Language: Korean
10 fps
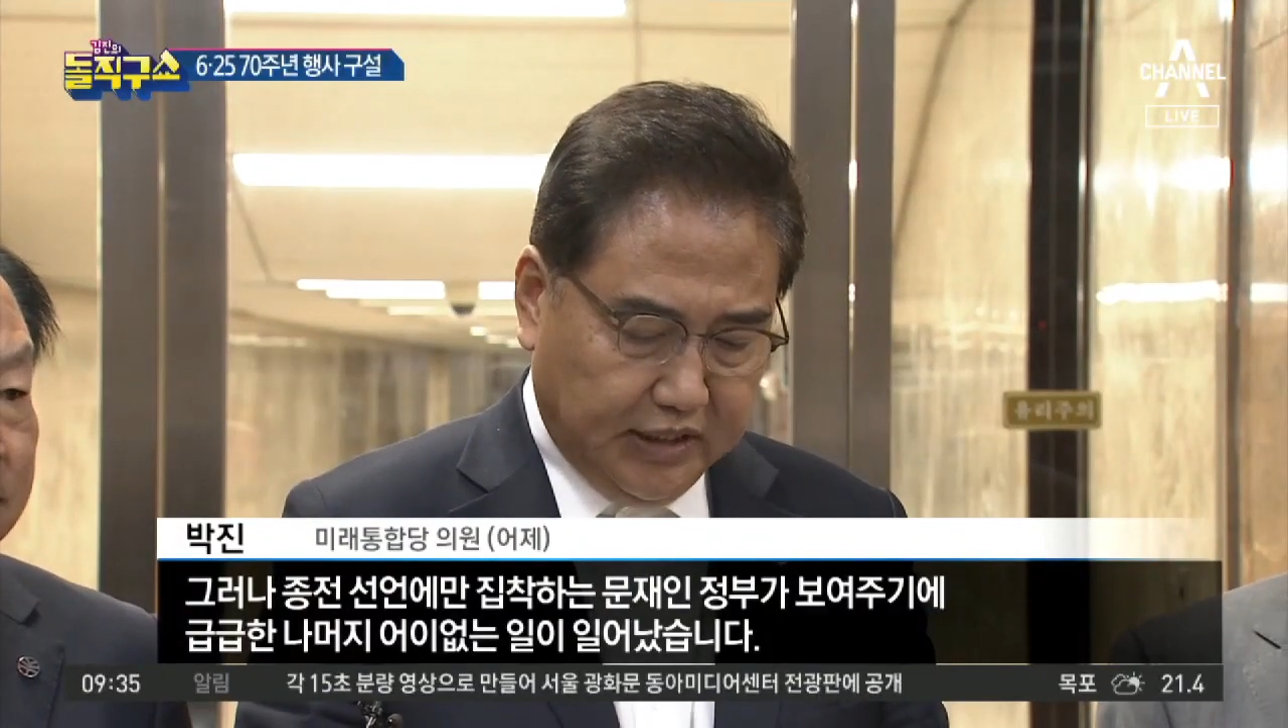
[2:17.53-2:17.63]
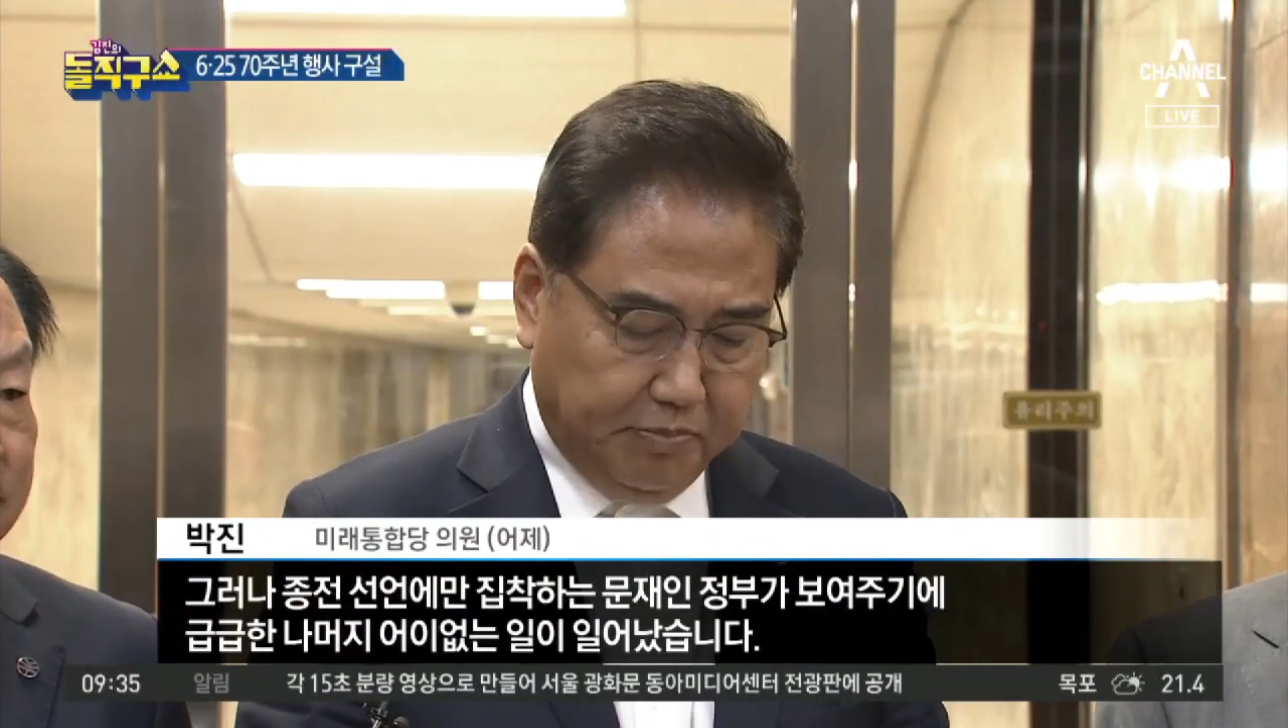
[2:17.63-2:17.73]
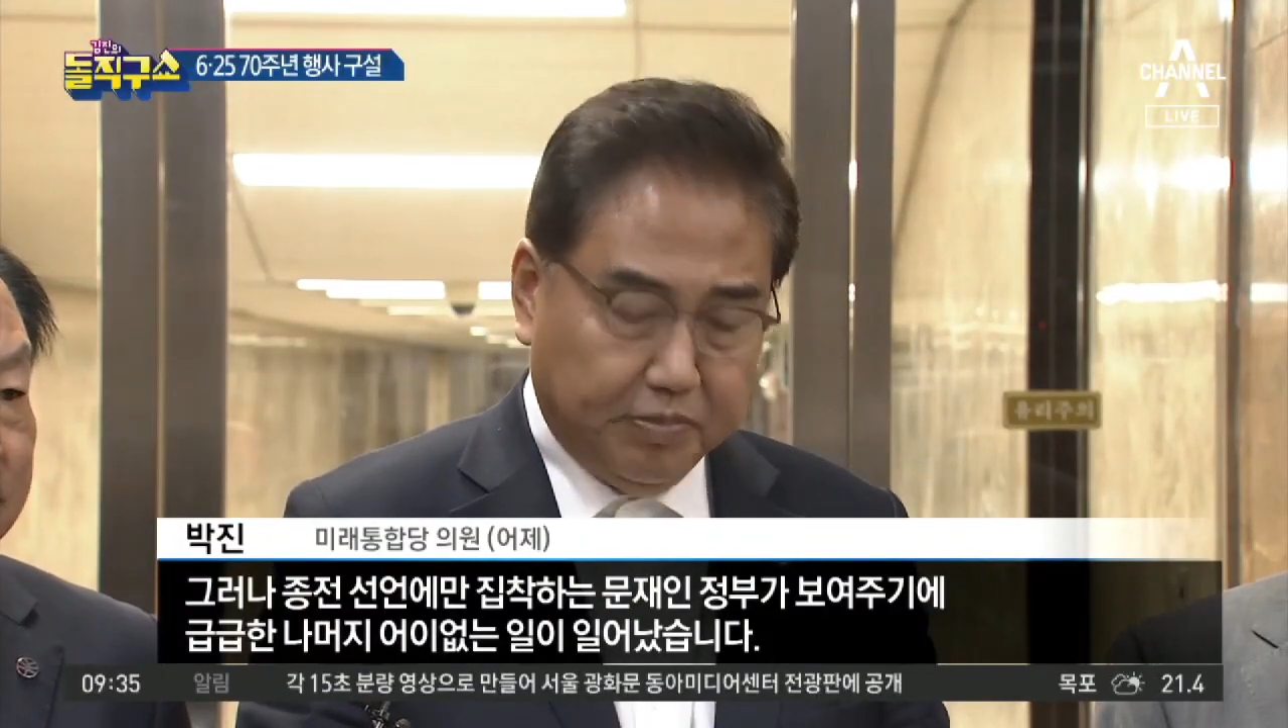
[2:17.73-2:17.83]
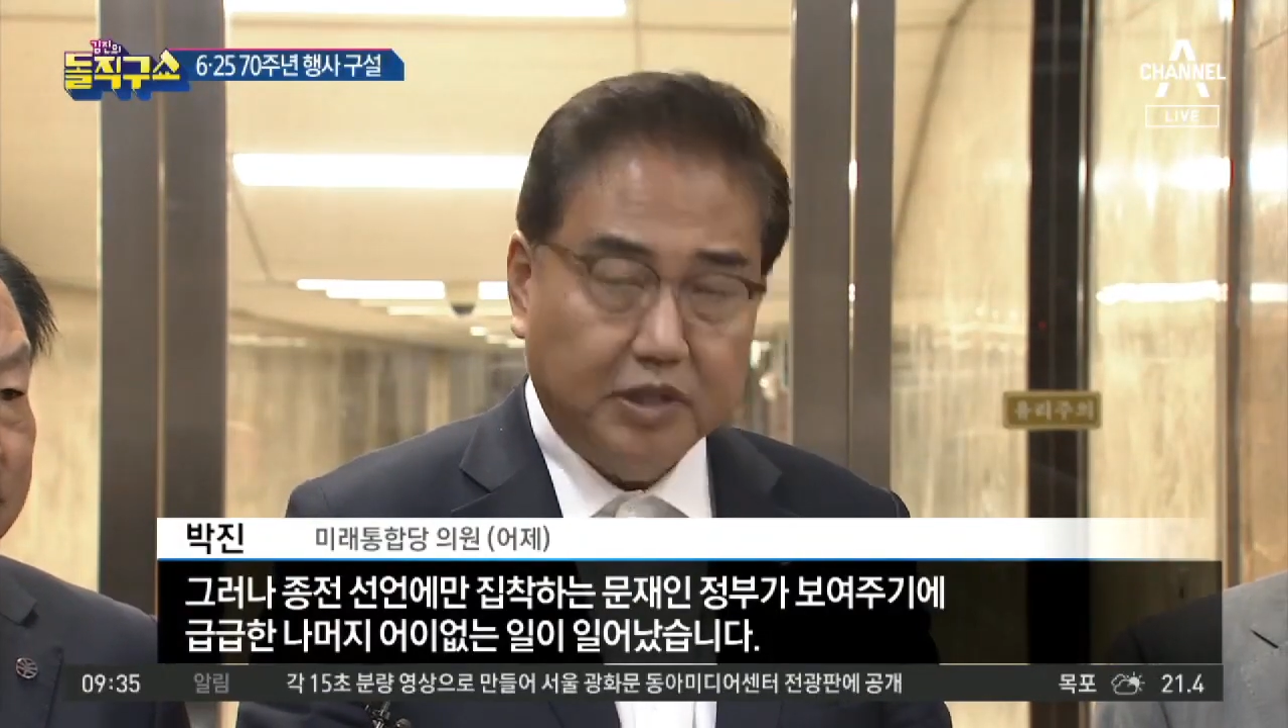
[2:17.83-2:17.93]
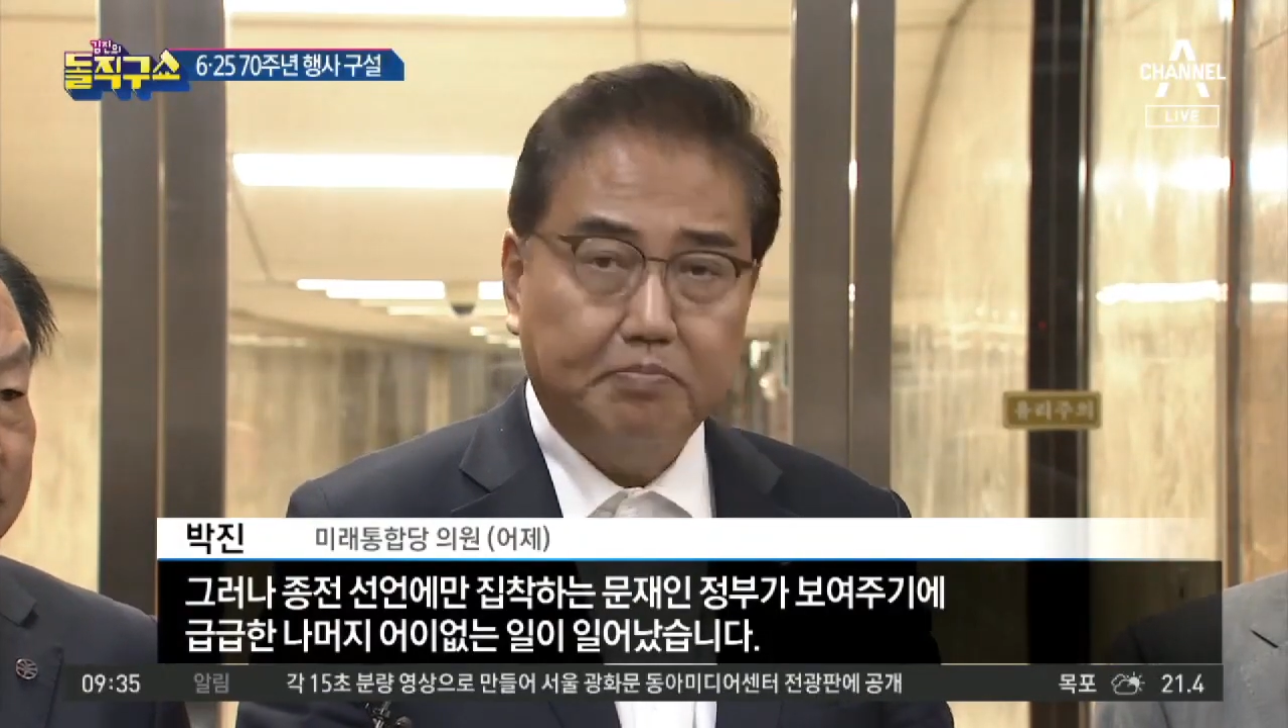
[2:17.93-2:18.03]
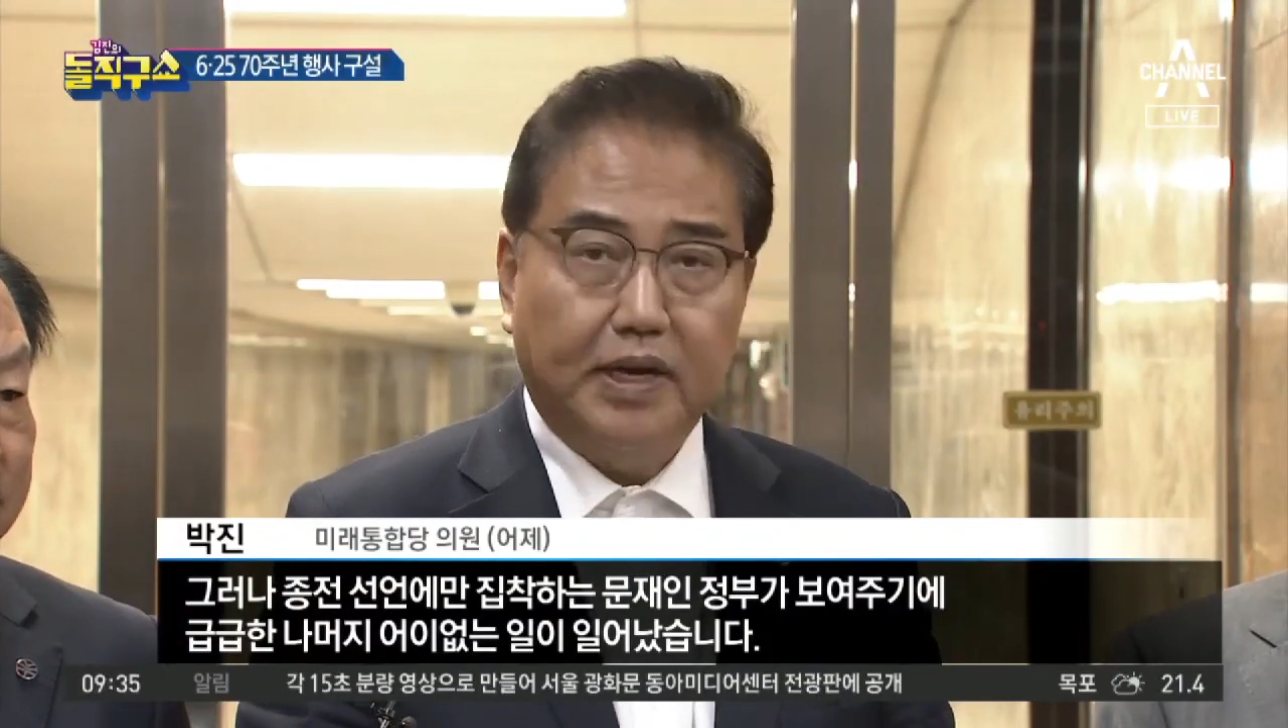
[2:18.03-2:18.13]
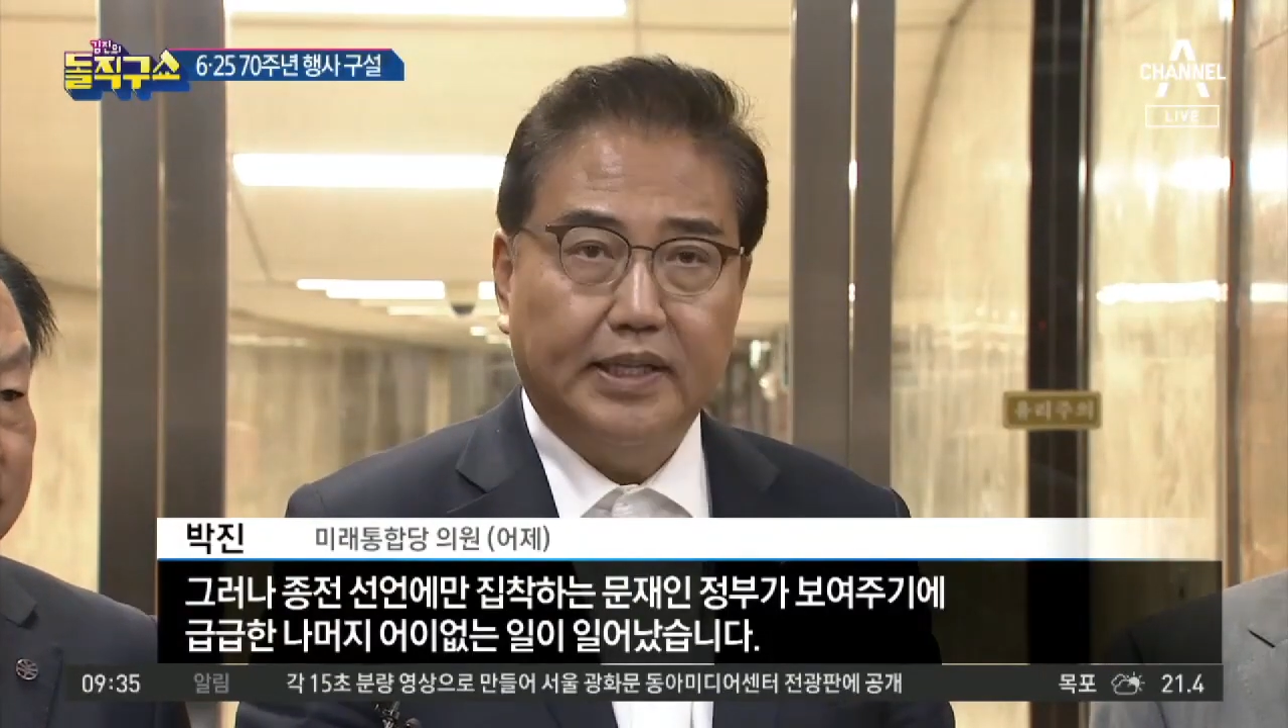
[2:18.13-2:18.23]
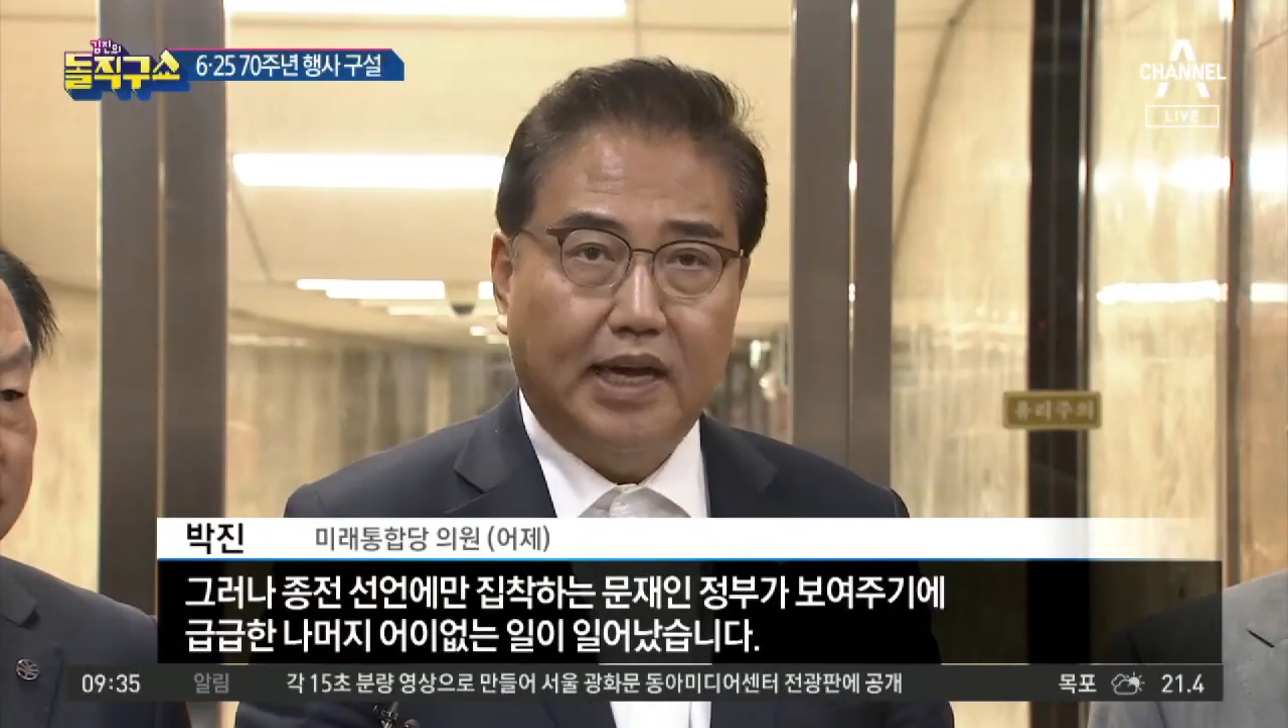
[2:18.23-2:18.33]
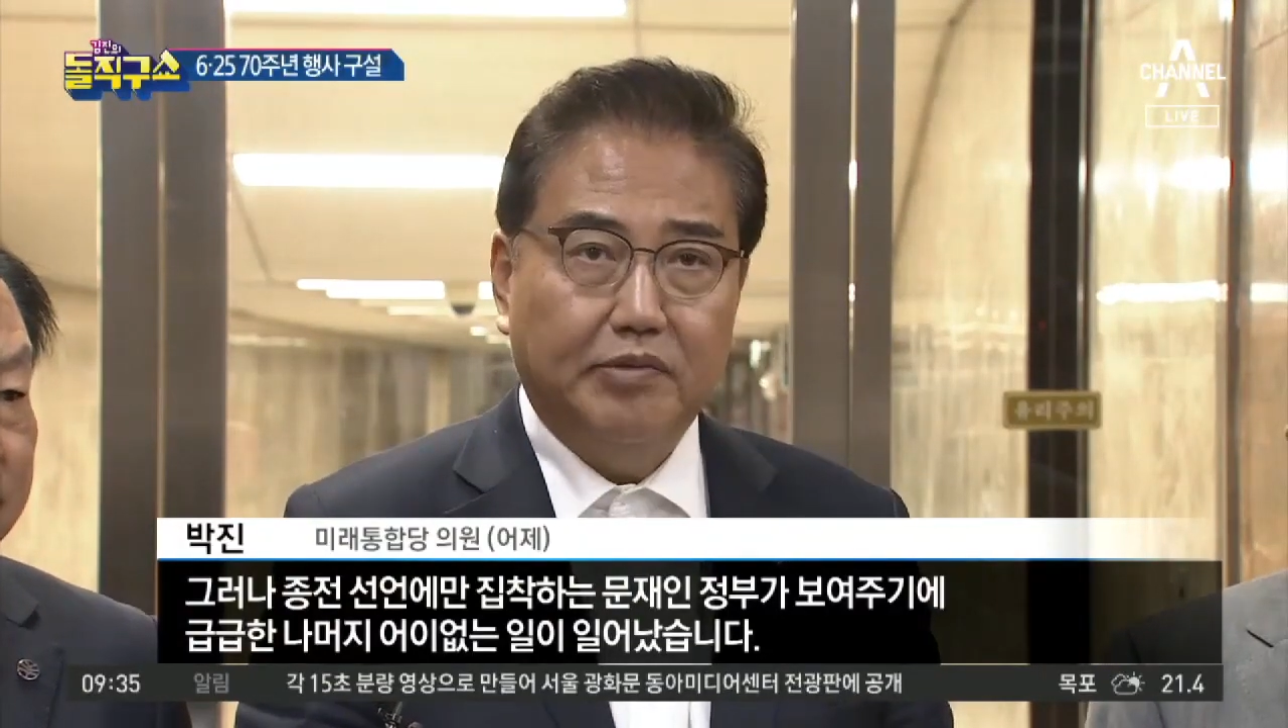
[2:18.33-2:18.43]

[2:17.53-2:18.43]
급급한